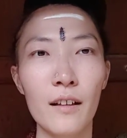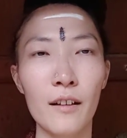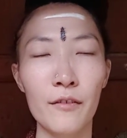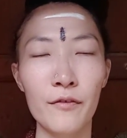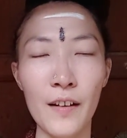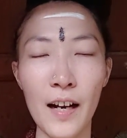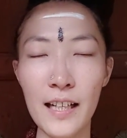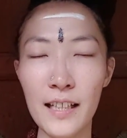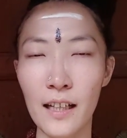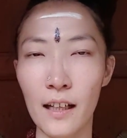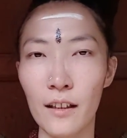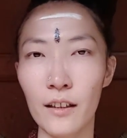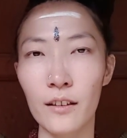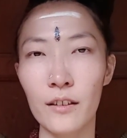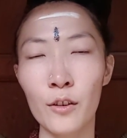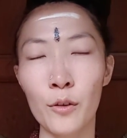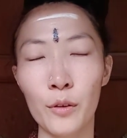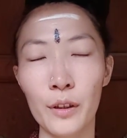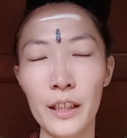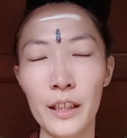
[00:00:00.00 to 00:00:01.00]
发展
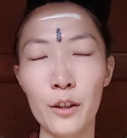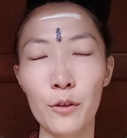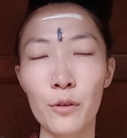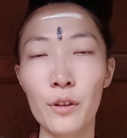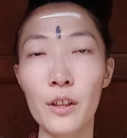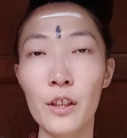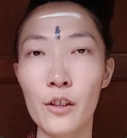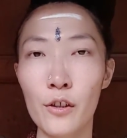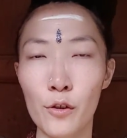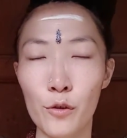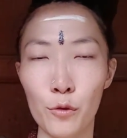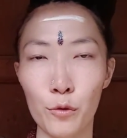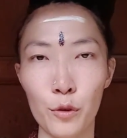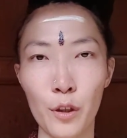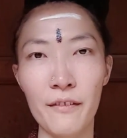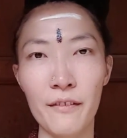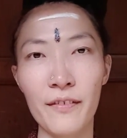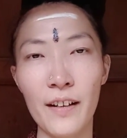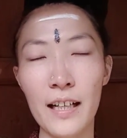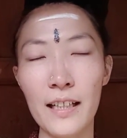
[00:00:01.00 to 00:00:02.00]
有利于意识主
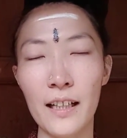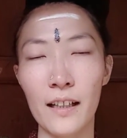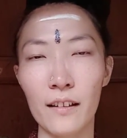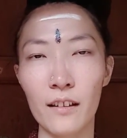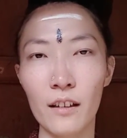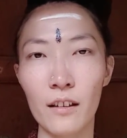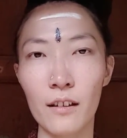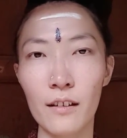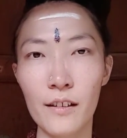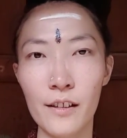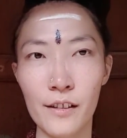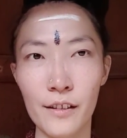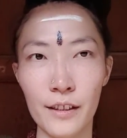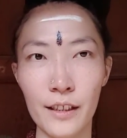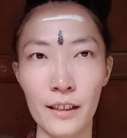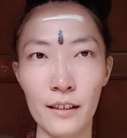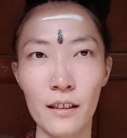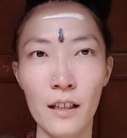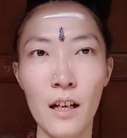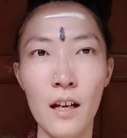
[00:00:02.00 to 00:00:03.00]
权发展的事
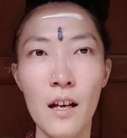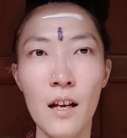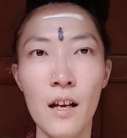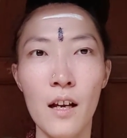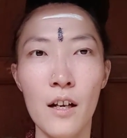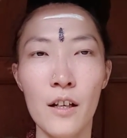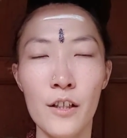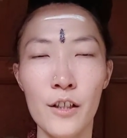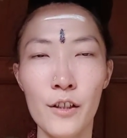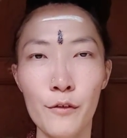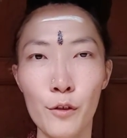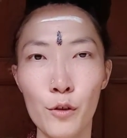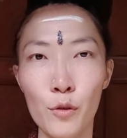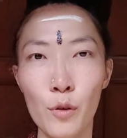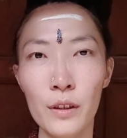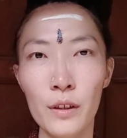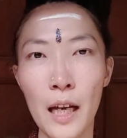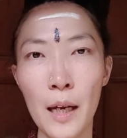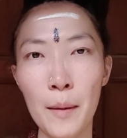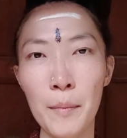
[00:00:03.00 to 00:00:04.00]
情，师傅
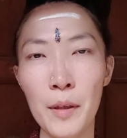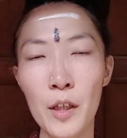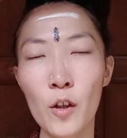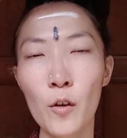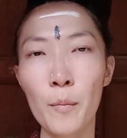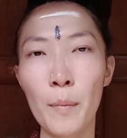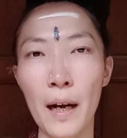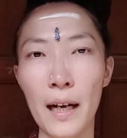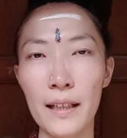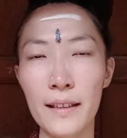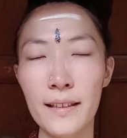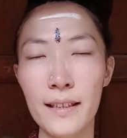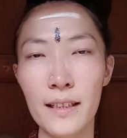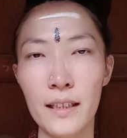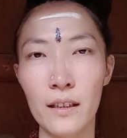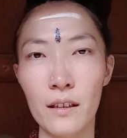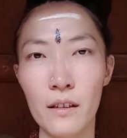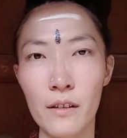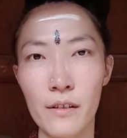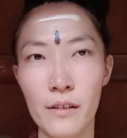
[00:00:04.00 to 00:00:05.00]
说他没有把自己
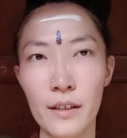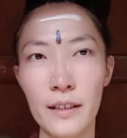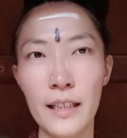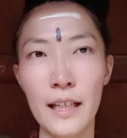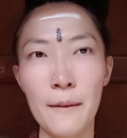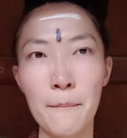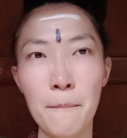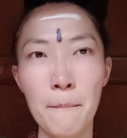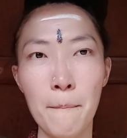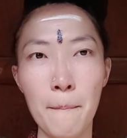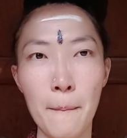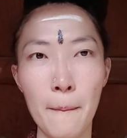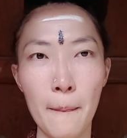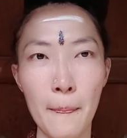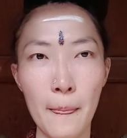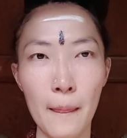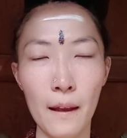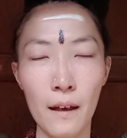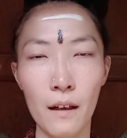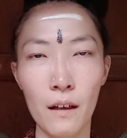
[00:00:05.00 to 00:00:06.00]
的时间
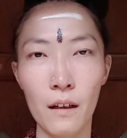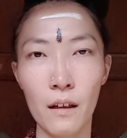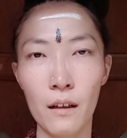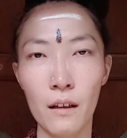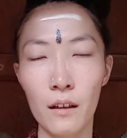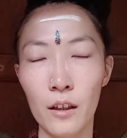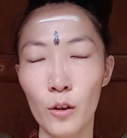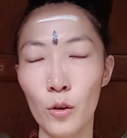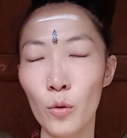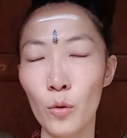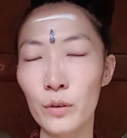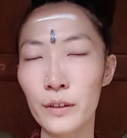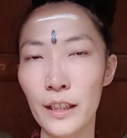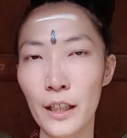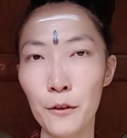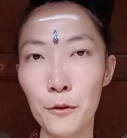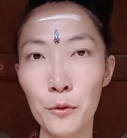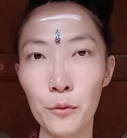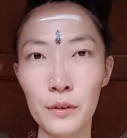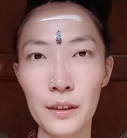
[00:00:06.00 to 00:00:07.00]
啊和空
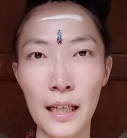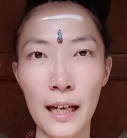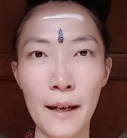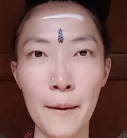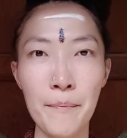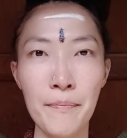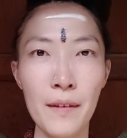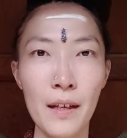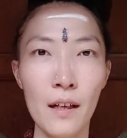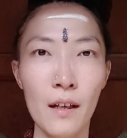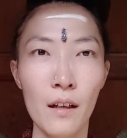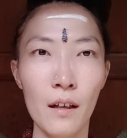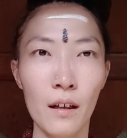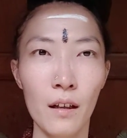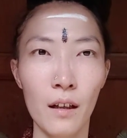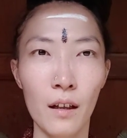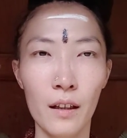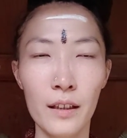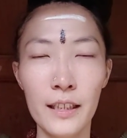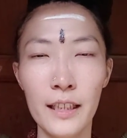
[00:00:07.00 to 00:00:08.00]
间用在
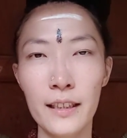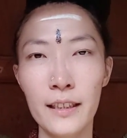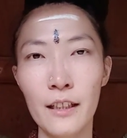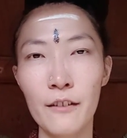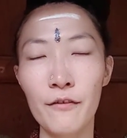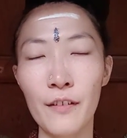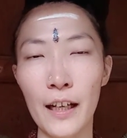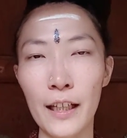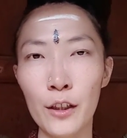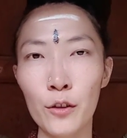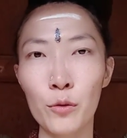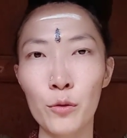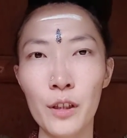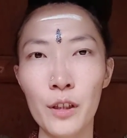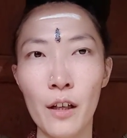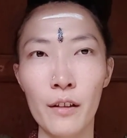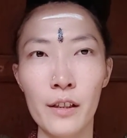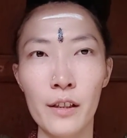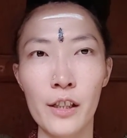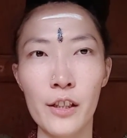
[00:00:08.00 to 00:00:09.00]
和这些反印度
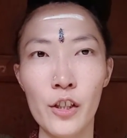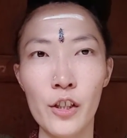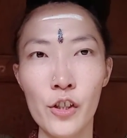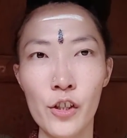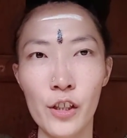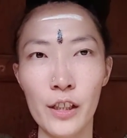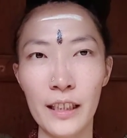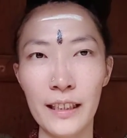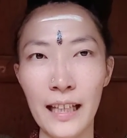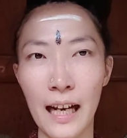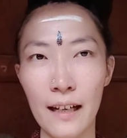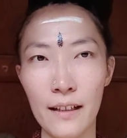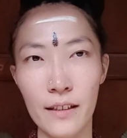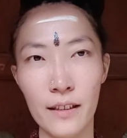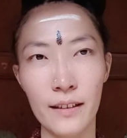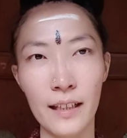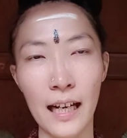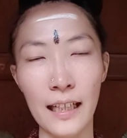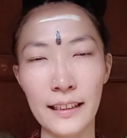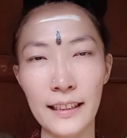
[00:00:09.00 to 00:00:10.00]
教的人的势力打
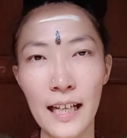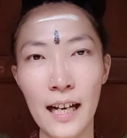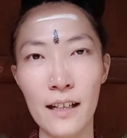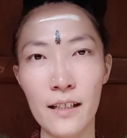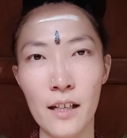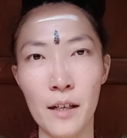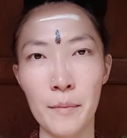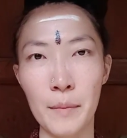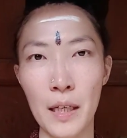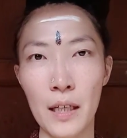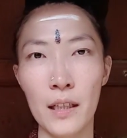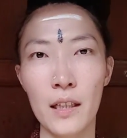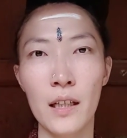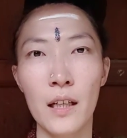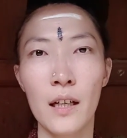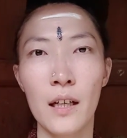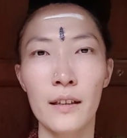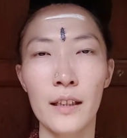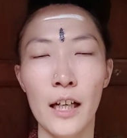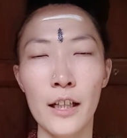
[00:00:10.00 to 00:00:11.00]
打架上面，
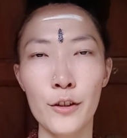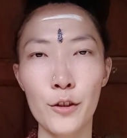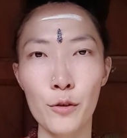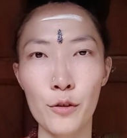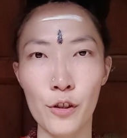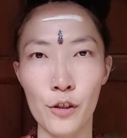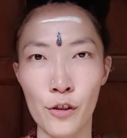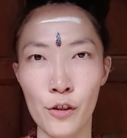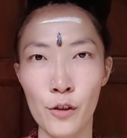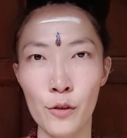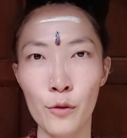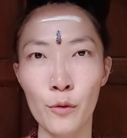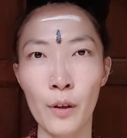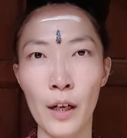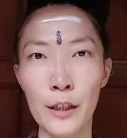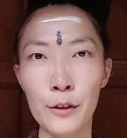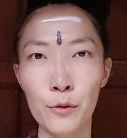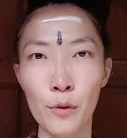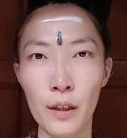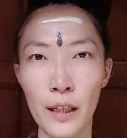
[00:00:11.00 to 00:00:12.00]
他就只是用
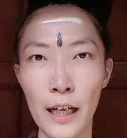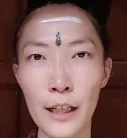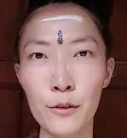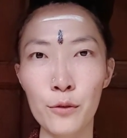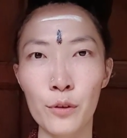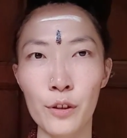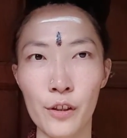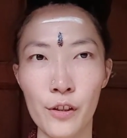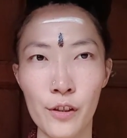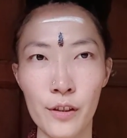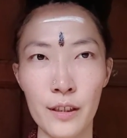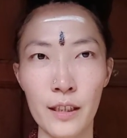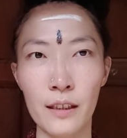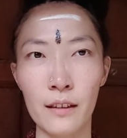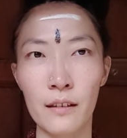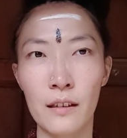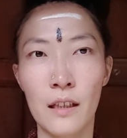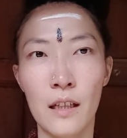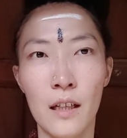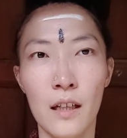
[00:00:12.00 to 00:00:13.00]
来做该做的事情。
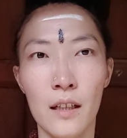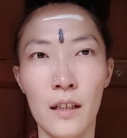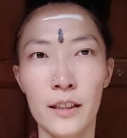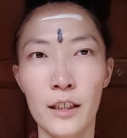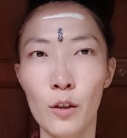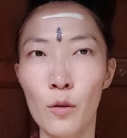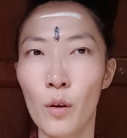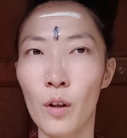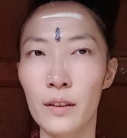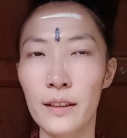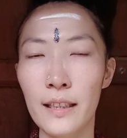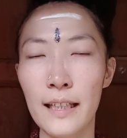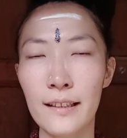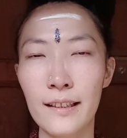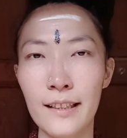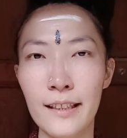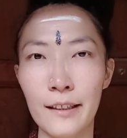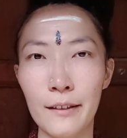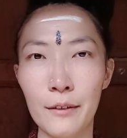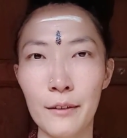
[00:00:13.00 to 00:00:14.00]
结果在
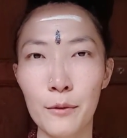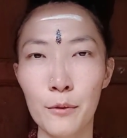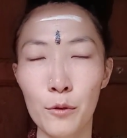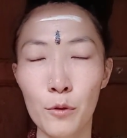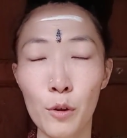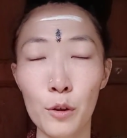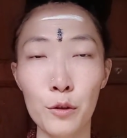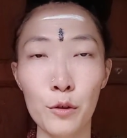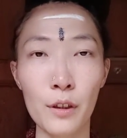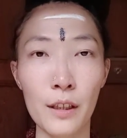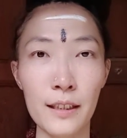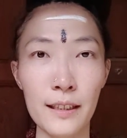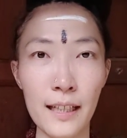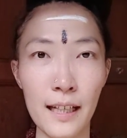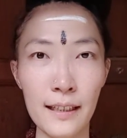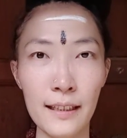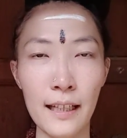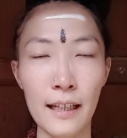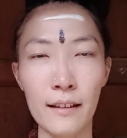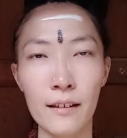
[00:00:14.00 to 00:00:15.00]
这过去的
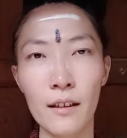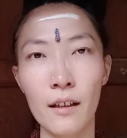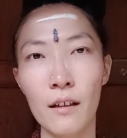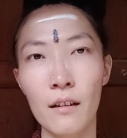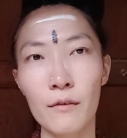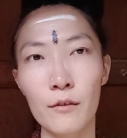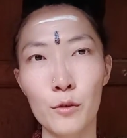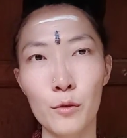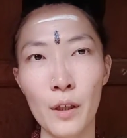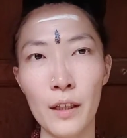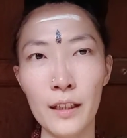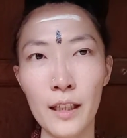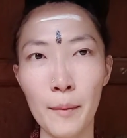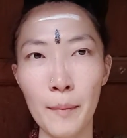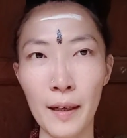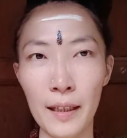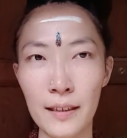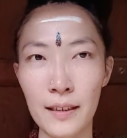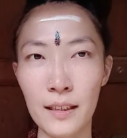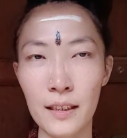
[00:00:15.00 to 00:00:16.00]
三年呢，虽然他
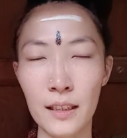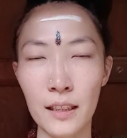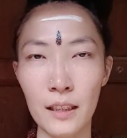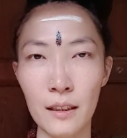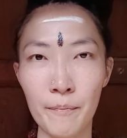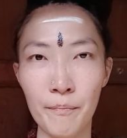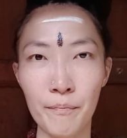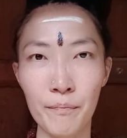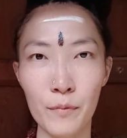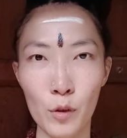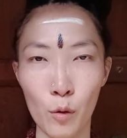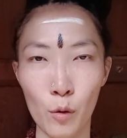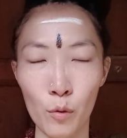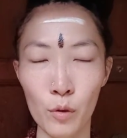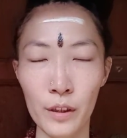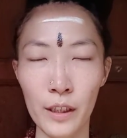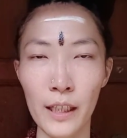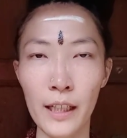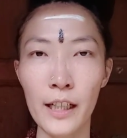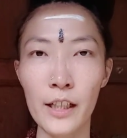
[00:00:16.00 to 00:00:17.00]
把自己从
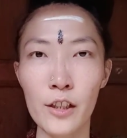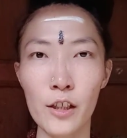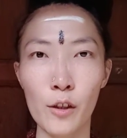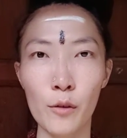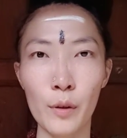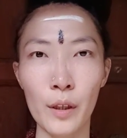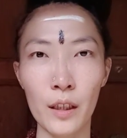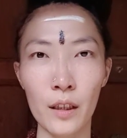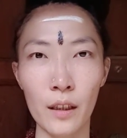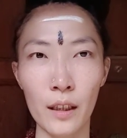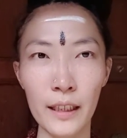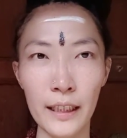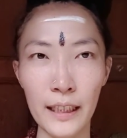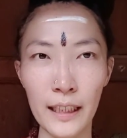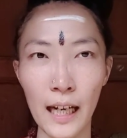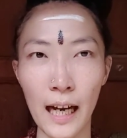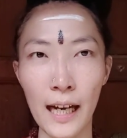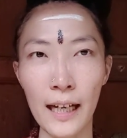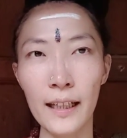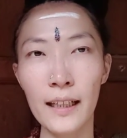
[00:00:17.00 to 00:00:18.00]
人类社会隔离
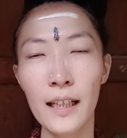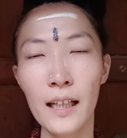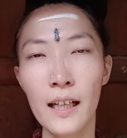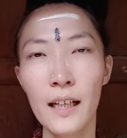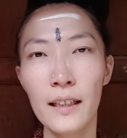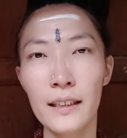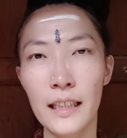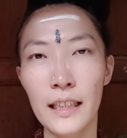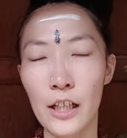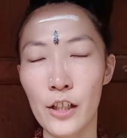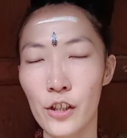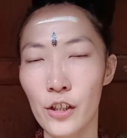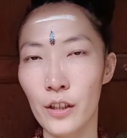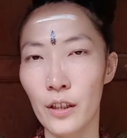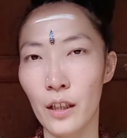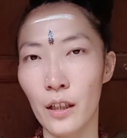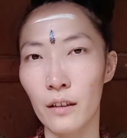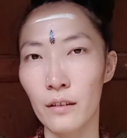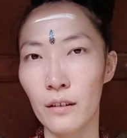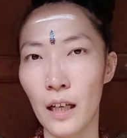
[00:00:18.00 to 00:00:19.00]
开，但是
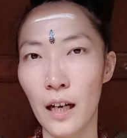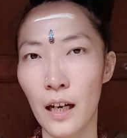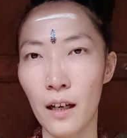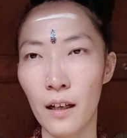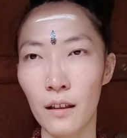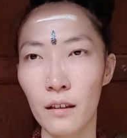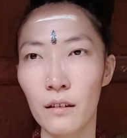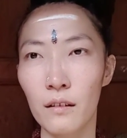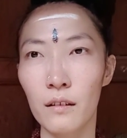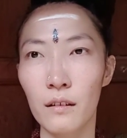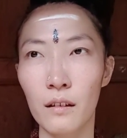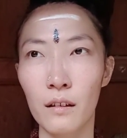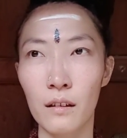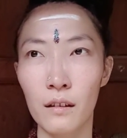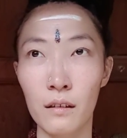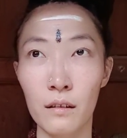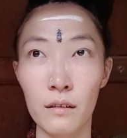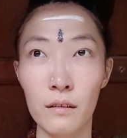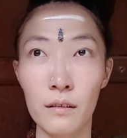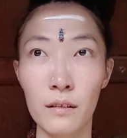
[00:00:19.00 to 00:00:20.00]
呢，他
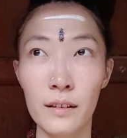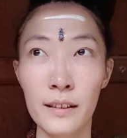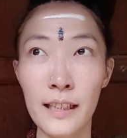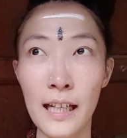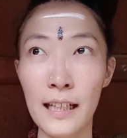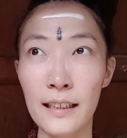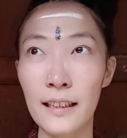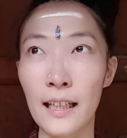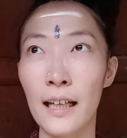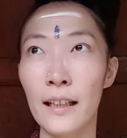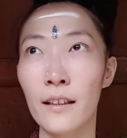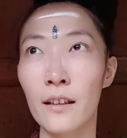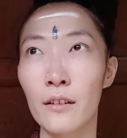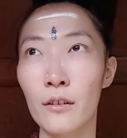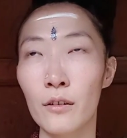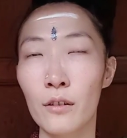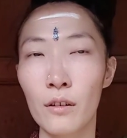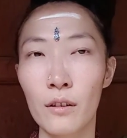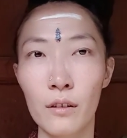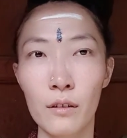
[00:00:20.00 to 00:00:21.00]
呃、下载的
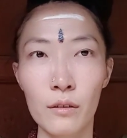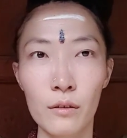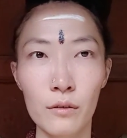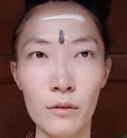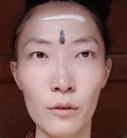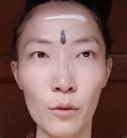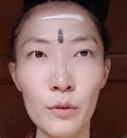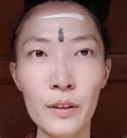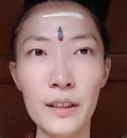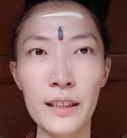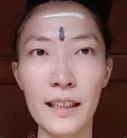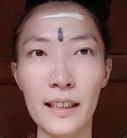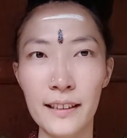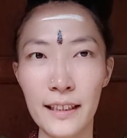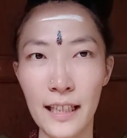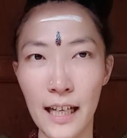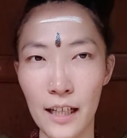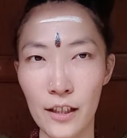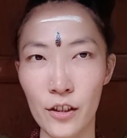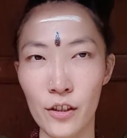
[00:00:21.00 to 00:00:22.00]
东西的
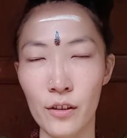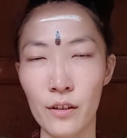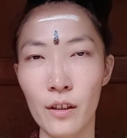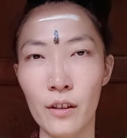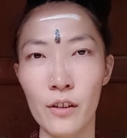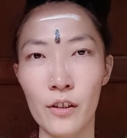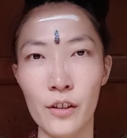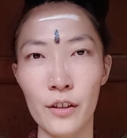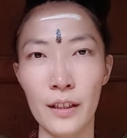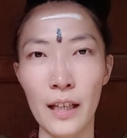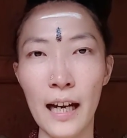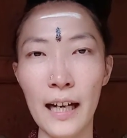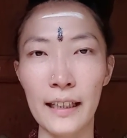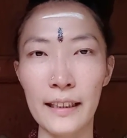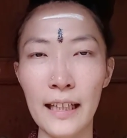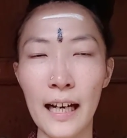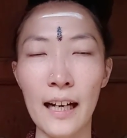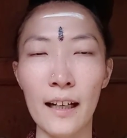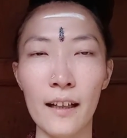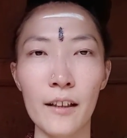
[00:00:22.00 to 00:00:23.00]
价值呢是太
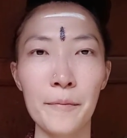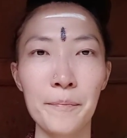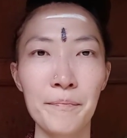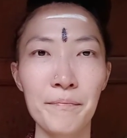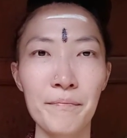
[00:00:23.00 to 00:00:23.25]
大了，